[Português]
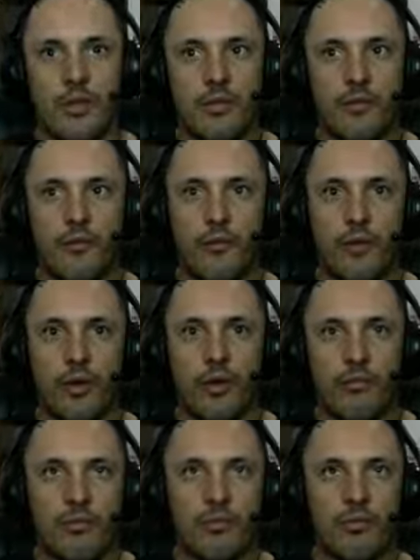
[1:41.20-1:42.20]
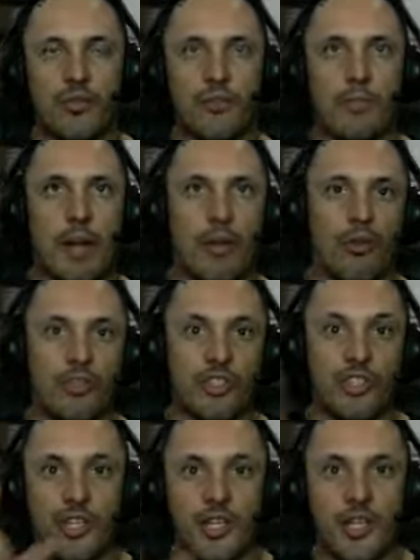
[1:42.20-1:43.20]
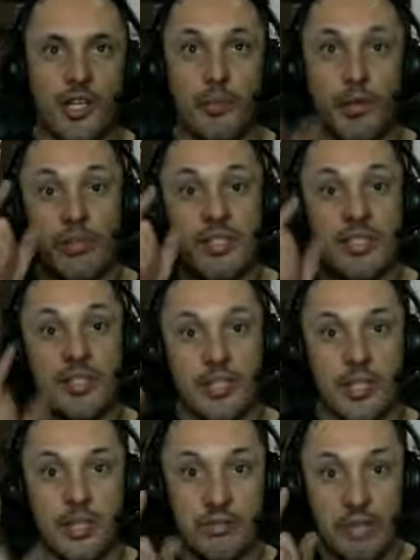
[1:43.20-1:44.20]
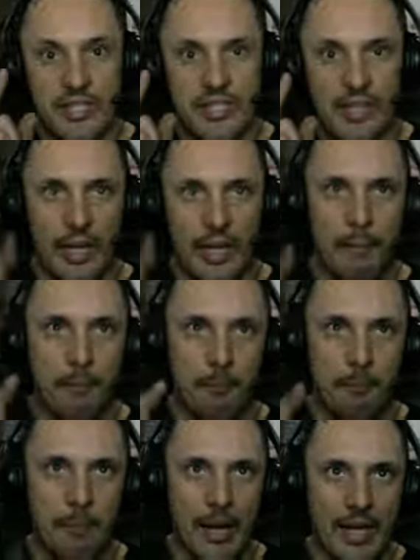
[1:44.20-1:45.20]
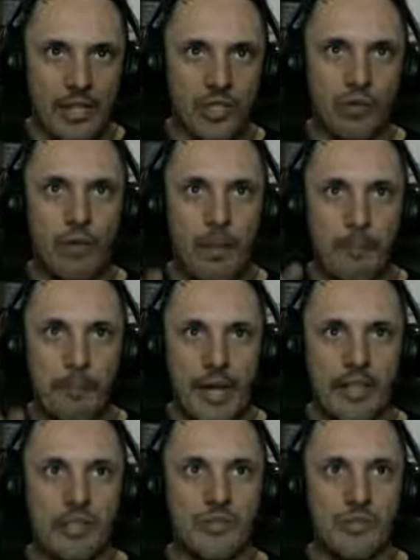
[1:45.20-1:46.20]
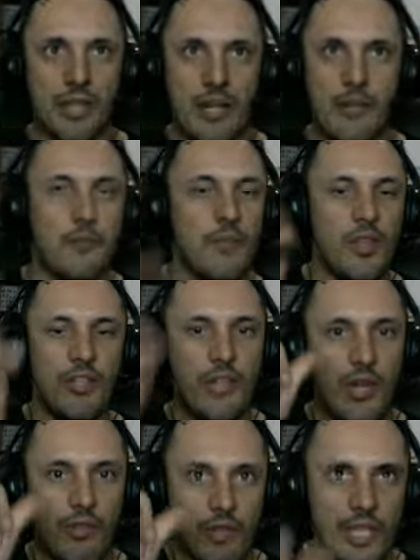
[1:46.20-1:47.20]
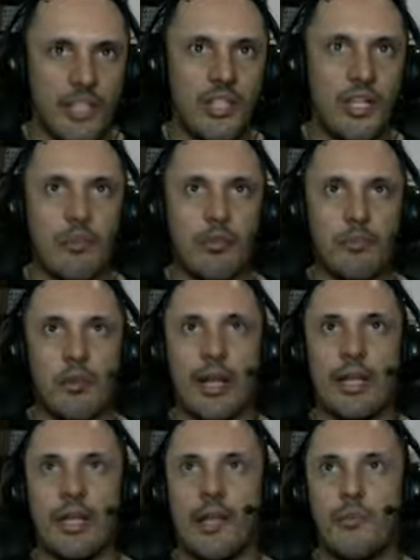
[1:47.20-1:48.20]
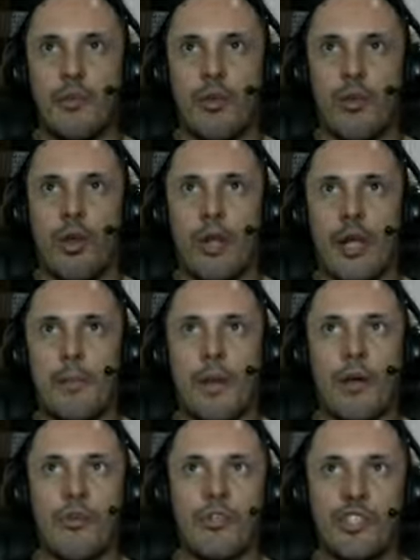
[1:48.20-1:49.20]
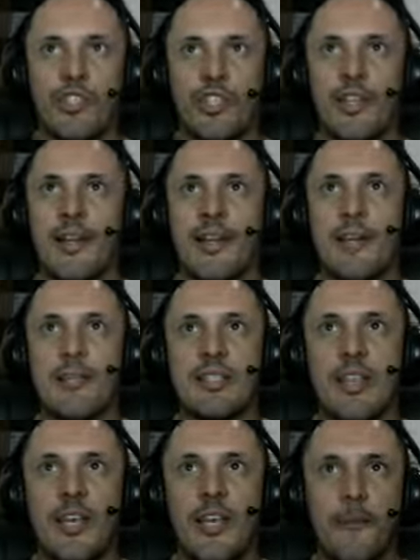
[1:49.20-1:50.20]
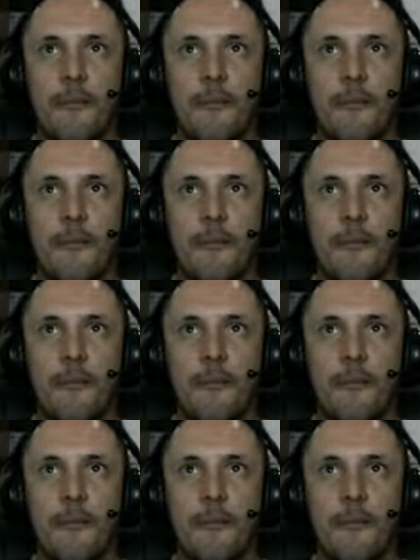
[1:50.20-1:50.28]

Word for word: foram os pacotes de grama, eu ensinando a instalar passo a passo, tá? Dá uma olhadinha aí no meu canal, e coloca aí pacote de gramas aí,